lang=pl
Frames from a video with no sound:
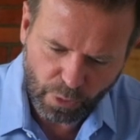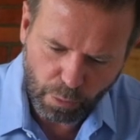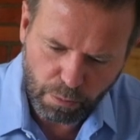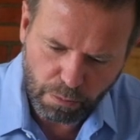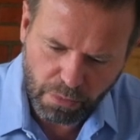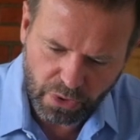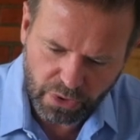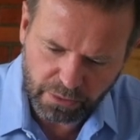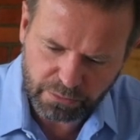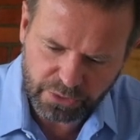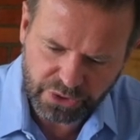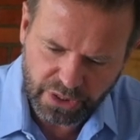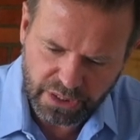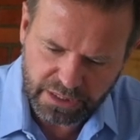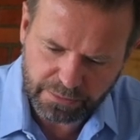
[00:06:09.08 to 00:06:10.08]
moim
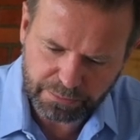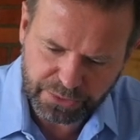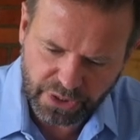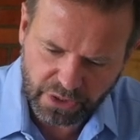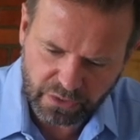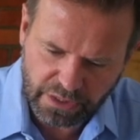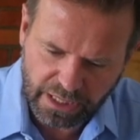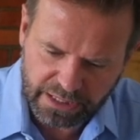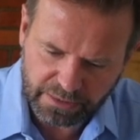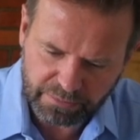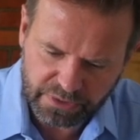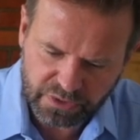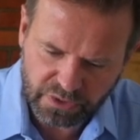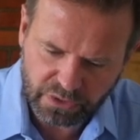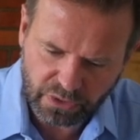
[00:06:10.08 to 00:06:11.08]
silnym przekonaniem
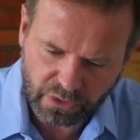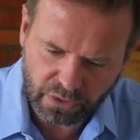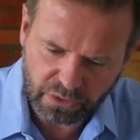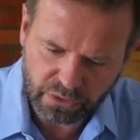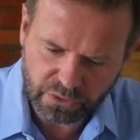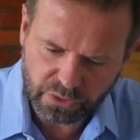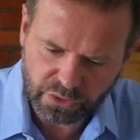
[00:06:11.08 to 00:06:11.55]
jest to,